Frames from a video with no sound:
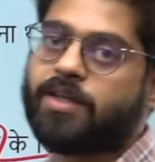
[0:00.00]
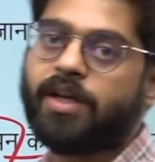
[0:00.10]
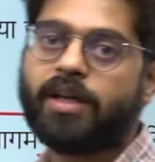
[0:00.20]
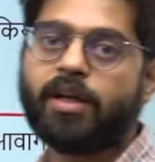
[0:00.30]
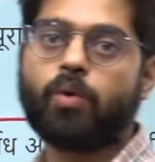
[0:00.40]
किया जाए
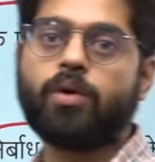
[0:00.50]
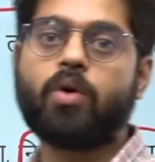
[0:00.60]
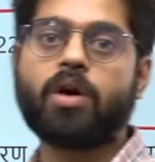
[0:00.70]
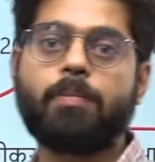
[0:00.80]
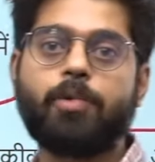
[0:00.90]
यानी कि
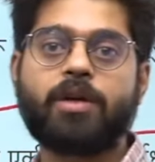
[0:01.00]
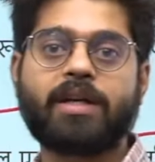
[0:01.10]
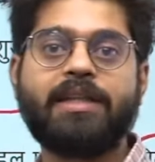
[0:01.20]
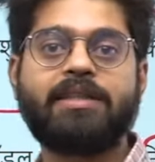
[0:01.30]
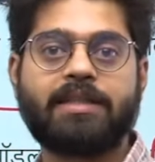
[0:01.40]
उनको
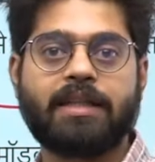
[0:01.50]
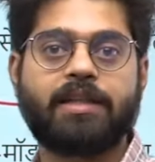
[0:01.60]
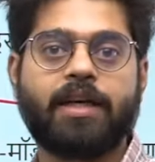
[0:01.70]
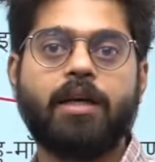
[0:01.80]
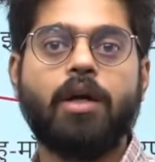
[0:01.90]
कंप्यूटराइज किया
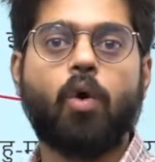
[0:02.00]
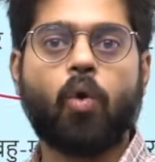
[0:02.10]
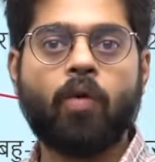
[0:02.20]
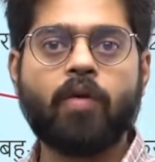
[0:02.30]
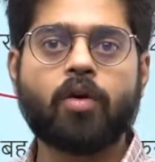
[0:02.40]
जाए
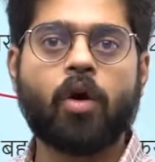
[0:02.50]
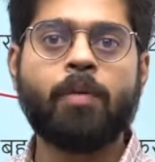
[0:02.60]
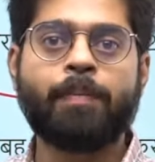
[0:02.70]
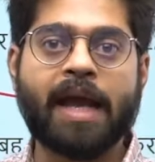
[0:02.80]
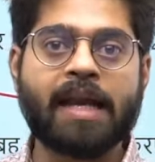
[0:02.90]
ओवरऑल
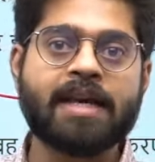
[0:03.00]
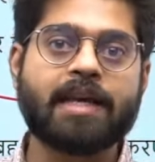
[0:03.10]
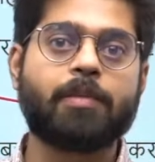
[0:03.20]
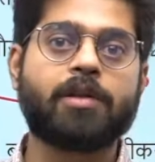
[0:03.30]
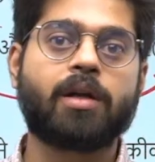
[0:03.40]
पहले
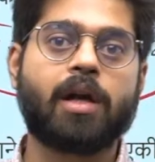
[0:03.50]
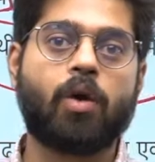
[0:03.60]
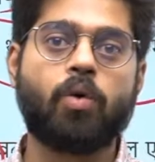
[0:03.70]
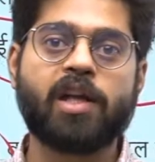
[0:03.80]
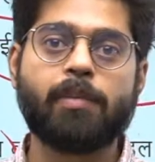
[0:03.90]
के
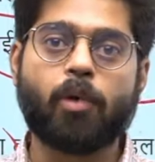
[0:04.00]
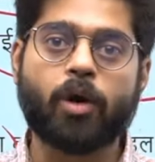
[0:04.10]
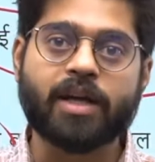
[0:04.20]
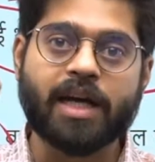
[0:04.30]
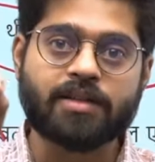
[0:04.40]
बंदरगाहों के
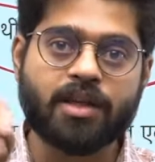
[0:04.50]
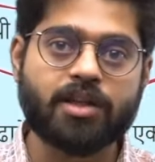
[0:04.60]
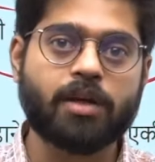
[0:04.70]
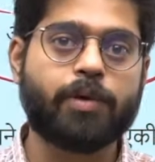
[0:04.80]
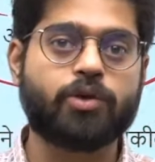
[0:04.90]

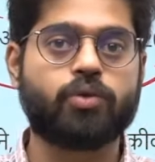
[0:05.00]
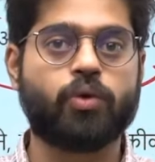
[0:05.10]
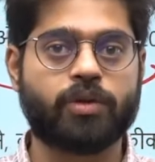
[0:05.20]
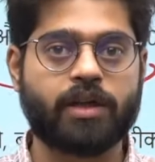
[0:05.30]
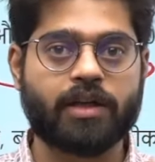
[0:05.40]
मॉडर्नाइजेशन पर जो
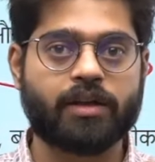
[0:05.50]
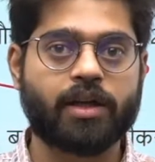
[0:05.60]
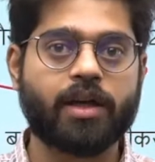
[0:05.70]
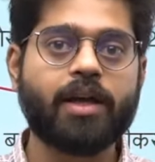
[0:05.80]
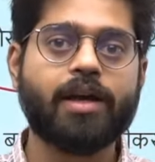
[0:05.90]
जोर दिया
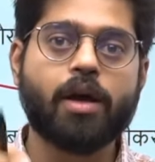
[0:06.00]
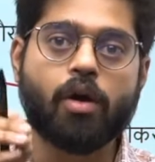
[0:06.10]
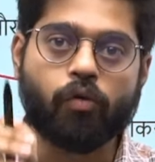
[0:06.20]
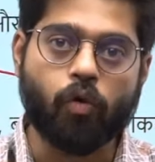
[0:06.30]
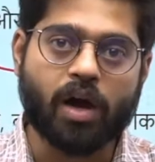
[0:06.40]
जाता है
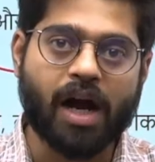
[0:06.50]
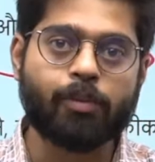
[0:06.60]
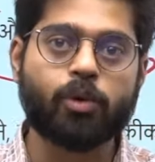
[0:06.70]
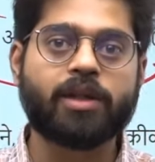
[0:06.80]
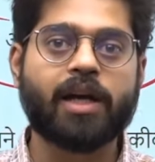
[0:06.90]
वो काम
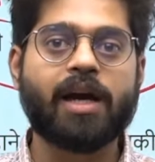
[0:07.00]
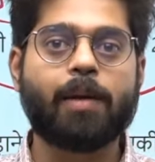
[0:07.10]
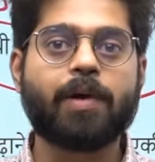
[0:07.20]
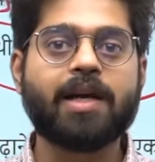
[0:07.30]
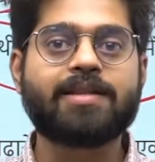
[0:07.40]
होता है
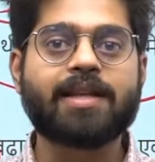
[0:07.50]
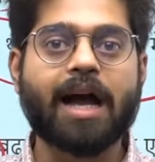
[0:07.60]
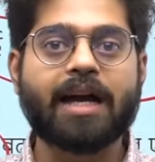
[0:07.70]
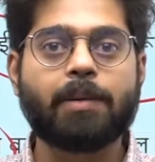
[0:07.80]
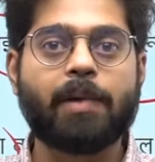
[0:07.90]
आपका
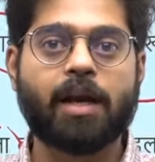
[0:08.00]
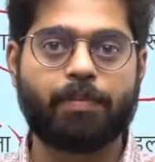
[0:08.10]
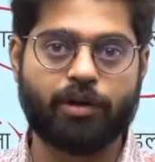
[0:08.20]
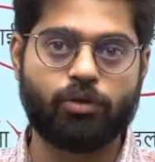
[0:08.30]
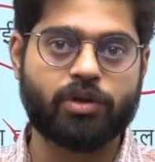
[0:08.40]
सागरमाला
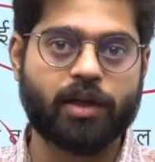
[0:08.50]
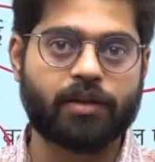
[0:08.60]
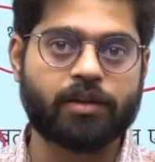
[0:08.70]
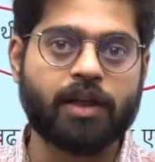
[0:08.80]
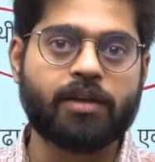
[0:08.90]
परियोजना
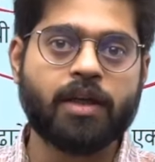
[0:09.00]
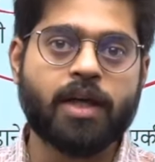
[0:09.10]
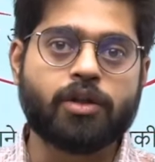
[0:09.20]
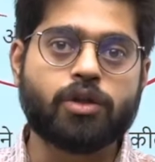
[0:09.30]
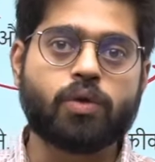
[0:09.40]
के तहत
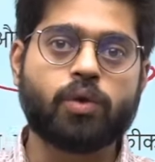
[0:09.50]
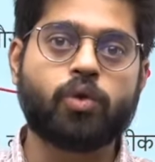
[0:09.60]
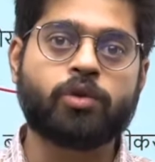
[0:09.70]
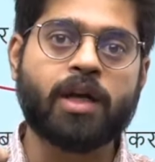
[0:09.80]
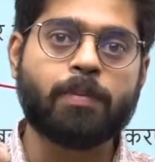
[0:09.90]
जिसको
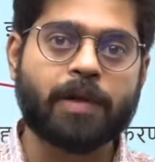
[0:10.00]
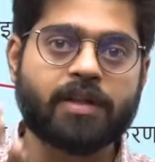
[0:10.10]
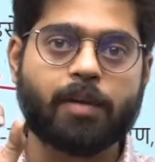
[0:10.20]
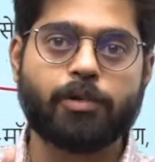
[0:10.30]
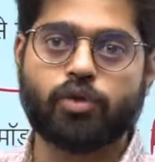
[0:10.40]

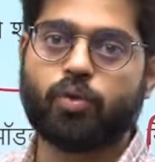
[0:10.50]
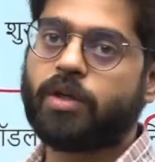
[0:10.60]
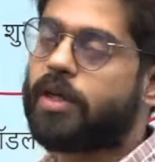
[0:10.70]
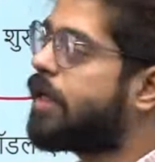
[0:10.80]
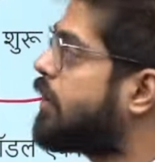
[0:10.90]
2015 में शुरू किया